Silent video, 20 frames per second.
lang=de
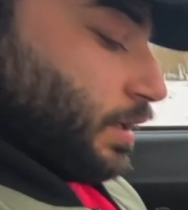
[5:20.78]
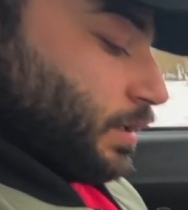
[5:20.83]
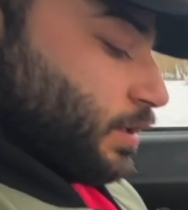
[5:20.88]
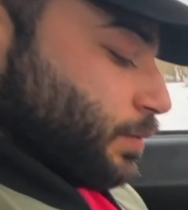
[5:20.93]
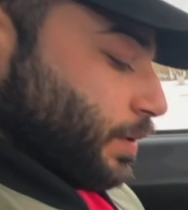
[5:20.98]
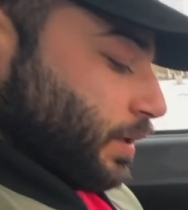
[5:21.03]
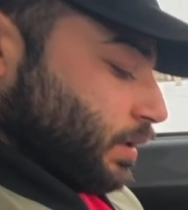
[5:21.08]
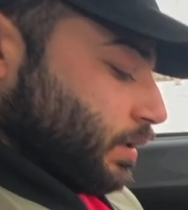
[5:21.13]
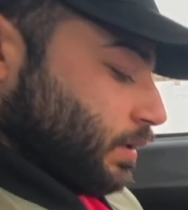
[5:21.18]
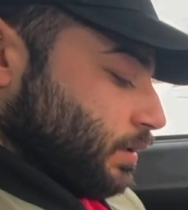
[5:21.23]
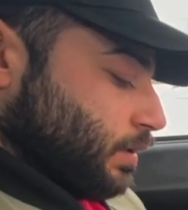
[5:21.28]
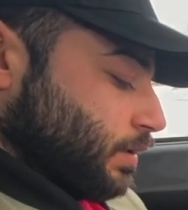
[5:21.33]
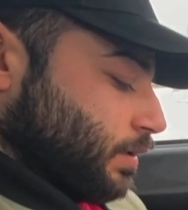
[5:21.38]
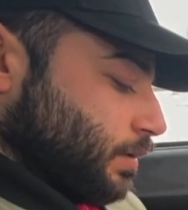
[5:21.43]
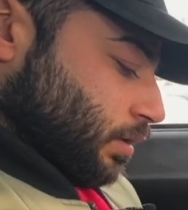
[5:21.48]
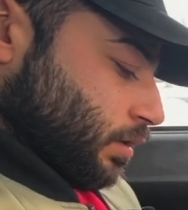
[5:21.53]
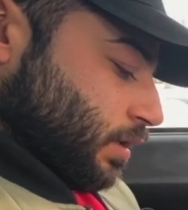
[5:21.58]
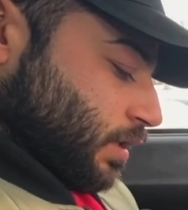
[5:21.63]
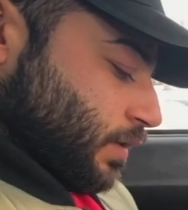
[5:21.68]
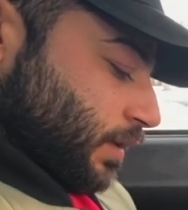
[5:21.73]
Aspekt ist,
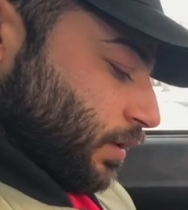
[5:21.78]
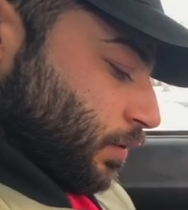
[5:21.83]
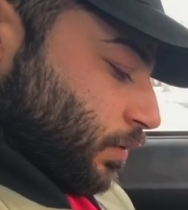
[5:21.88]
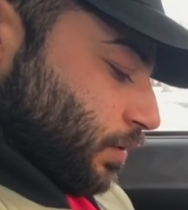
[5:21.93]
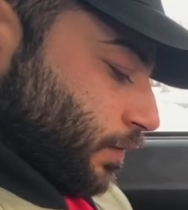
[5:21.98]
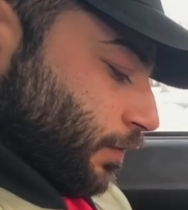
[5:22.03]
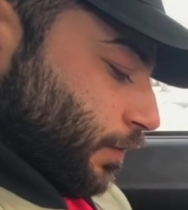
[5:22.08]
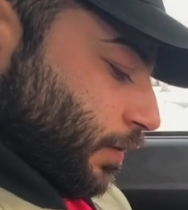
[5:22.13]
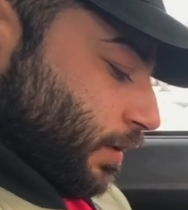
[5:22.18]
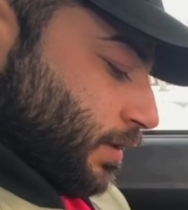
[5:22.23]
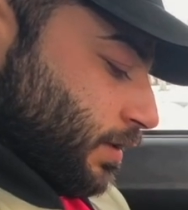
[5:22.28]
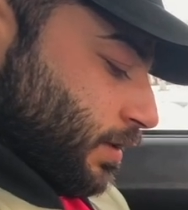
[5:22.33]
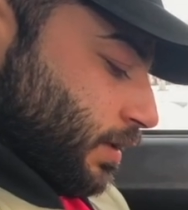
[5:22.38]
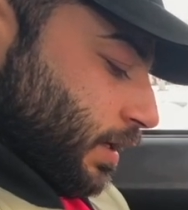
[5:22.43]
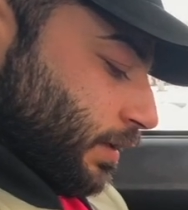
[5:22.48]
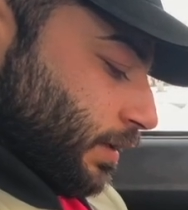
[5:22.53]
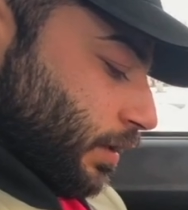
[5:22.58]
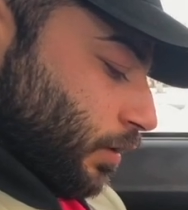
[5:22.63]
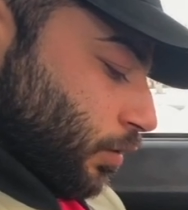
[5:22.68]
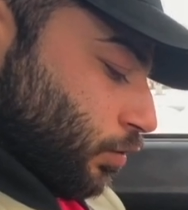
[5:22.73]
2014
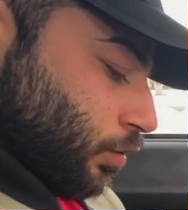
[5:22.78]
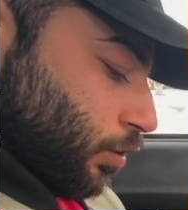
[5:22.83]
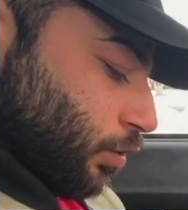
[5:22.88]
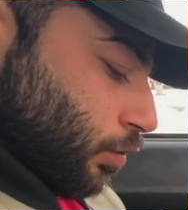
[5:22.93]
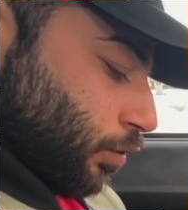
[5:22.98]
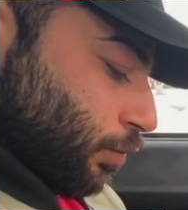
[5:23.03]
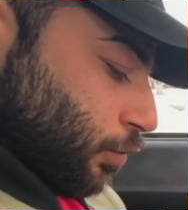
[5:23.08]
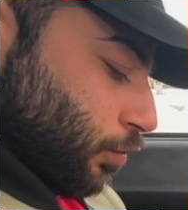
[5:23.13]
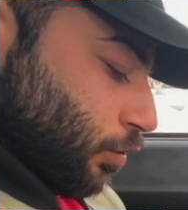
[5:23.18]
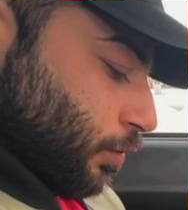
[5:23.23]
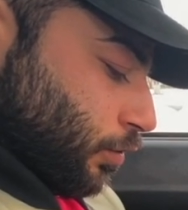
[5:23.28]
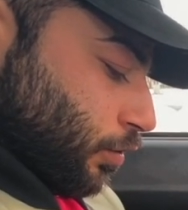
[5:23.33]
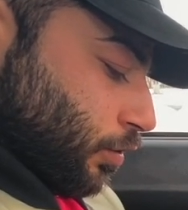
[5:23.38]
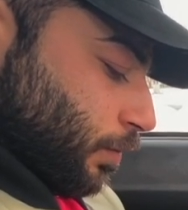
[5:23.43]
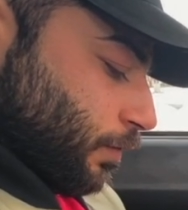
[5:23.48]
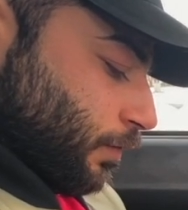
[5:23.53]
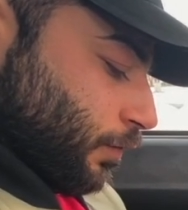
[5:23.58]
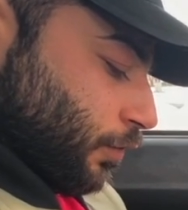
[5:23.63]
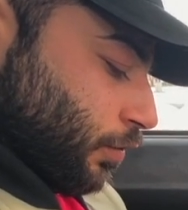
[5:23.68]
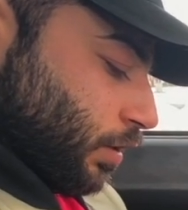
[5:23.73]
hat er einen Austauschmotor
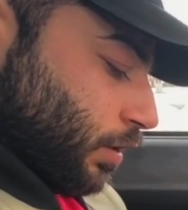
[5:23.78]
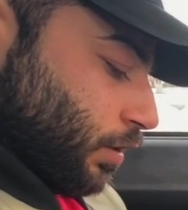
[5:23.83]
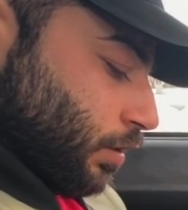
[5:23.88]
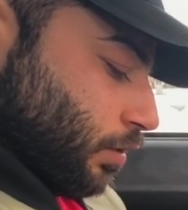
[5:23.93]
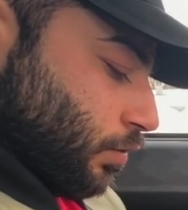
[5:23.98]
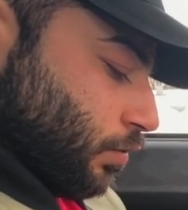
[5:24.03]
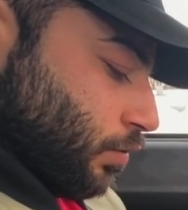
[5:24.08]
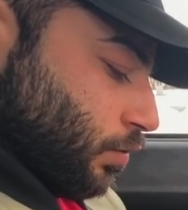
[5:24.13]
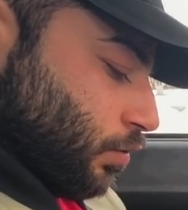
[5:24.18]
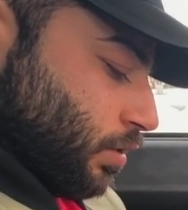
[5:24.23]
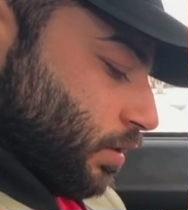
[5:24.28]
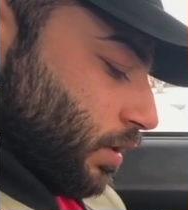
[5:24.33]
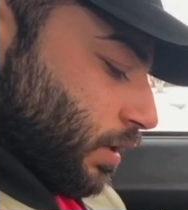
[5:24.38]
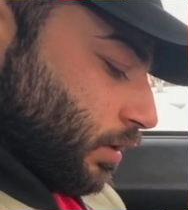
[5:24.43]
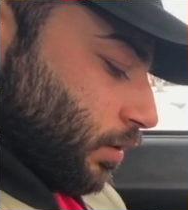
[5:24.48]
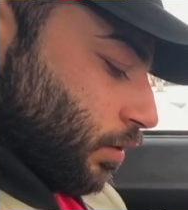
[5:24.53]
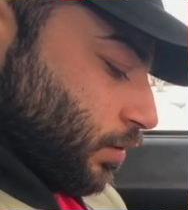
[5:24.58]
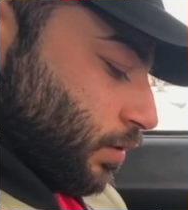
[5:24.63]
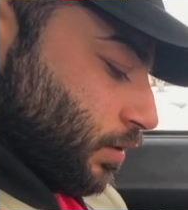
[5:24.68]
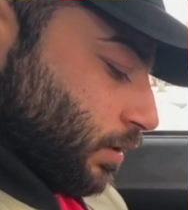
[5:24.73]
bekommen, vor genau
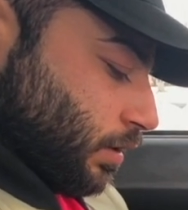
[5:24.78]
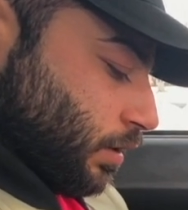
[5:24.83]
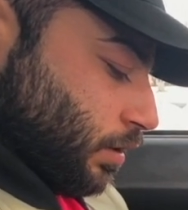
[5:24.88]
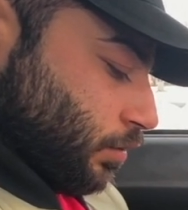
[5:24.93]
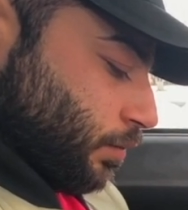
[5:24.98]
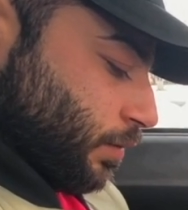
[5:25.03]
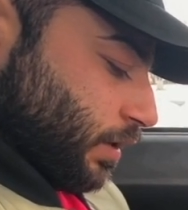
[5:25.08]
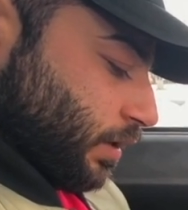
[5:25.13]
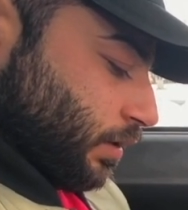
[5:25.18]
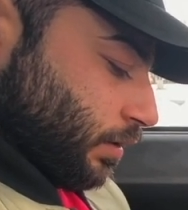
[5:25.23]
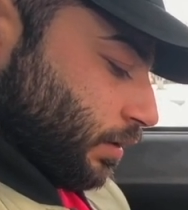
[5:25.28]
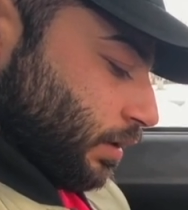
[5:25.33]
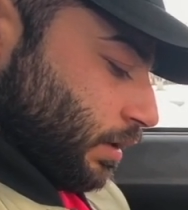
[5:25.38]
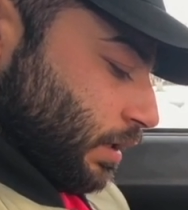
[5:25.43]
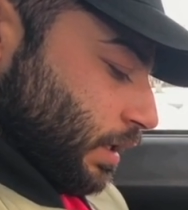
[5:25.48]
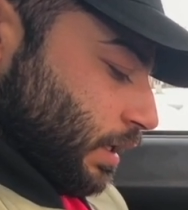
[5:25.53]
100.000 Kilometern